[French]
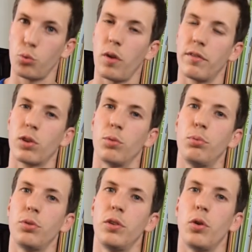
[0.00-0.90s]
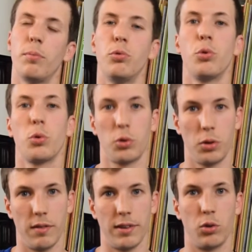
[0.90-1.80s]
jouant avec le bout des doigts plutôt
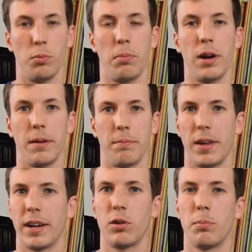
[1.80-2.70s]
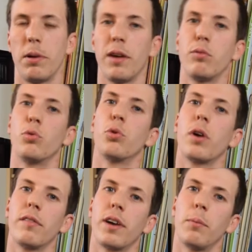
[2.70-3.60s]
qu'avec le plat. Avec le plat, vous
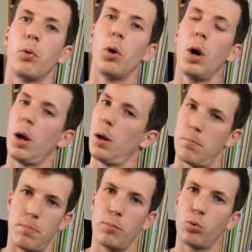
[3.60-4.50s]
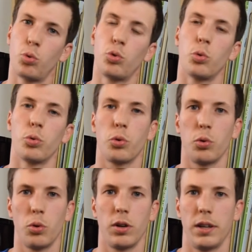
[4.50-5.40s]
aurez vraiment pas beaucoup de
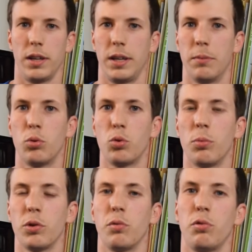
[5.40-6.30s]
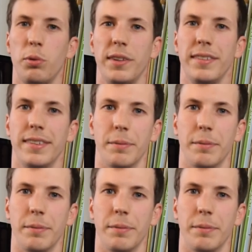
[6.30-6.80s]
contrôle et beaucoup moins de fluidité.